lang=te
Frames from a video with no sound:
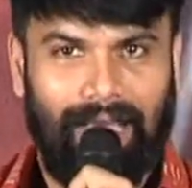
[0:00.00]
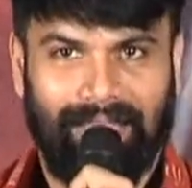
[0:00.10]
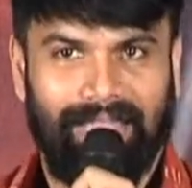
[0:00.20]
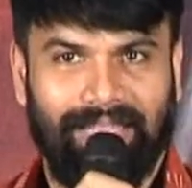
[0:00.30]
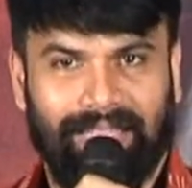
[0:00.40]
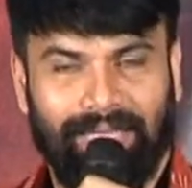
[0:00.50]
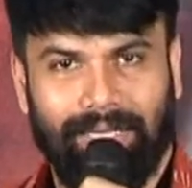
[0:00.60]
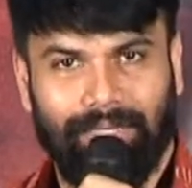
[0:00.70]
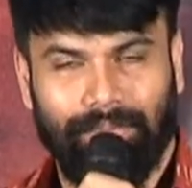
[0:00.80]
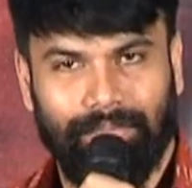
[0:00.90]
అంతా ఇంత
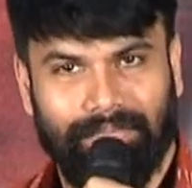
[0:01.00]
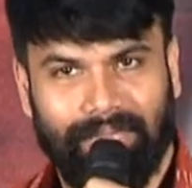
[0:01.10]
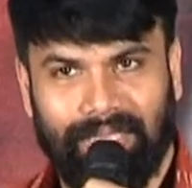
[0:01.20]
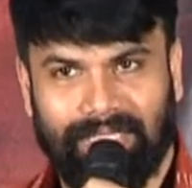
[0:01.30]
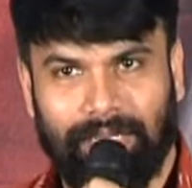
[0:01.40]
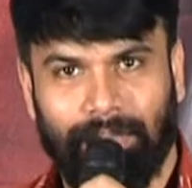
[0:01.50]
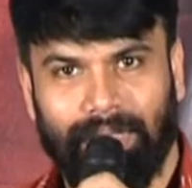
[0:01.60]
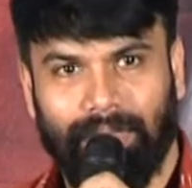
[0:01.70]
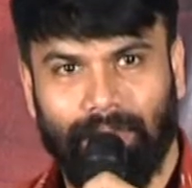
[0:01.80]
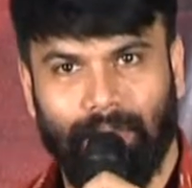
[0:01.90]
కాదు ఈ
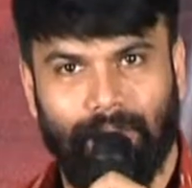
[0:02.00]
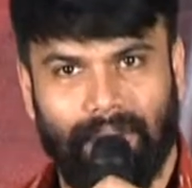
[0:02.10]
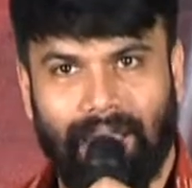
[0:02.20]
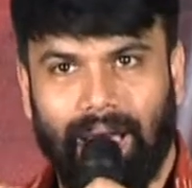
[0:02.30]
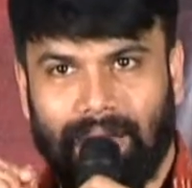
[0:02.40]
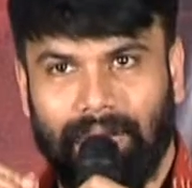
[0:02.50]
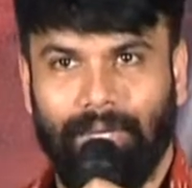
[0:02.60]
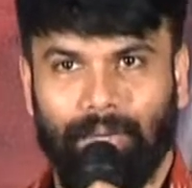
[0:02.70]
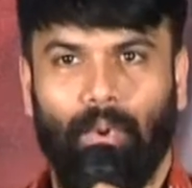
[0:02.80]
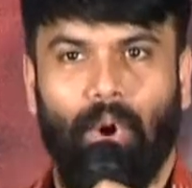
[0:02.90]
సినిమాతో
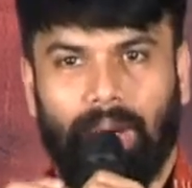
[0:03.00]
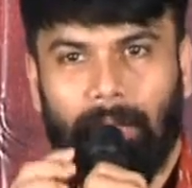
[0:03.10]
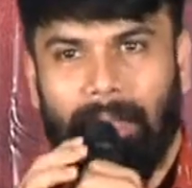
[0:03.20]
నాకంటూ ఒక